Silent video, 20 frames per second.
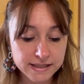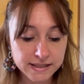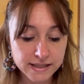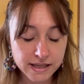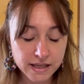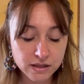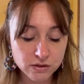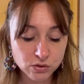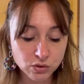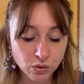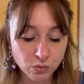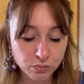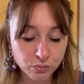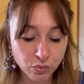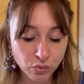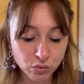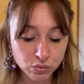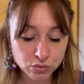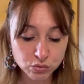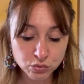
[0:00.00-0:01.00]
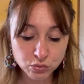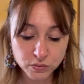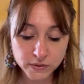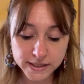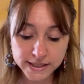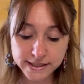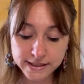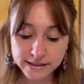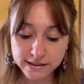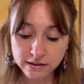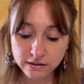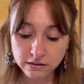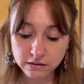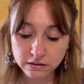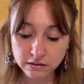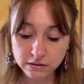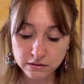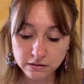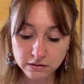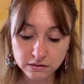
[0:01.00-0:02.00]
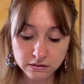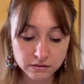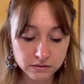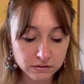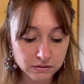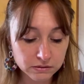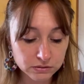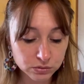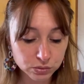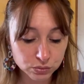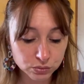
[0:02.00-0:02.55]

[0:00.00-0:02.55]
C'est un produit, euh,